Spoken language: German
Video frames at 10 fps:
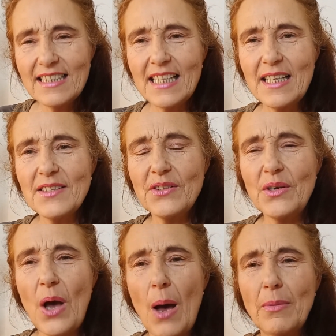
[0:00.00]
deinen ganzen
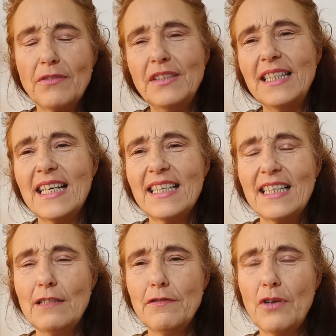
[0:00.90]
Körper wieder
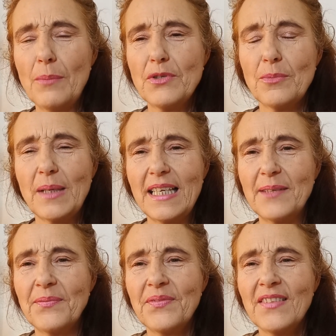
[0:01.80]
in Form zu bringen.